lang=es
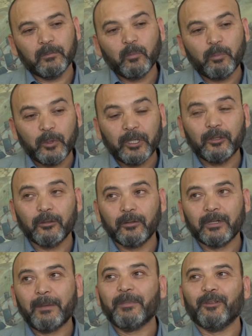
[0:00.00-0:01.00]
un
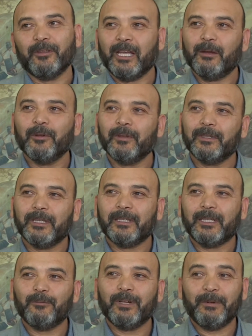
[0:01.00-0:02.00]
poquito rápido, digamos, de,
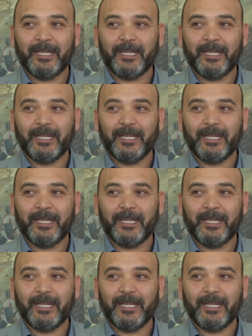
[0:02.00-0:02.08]
alguna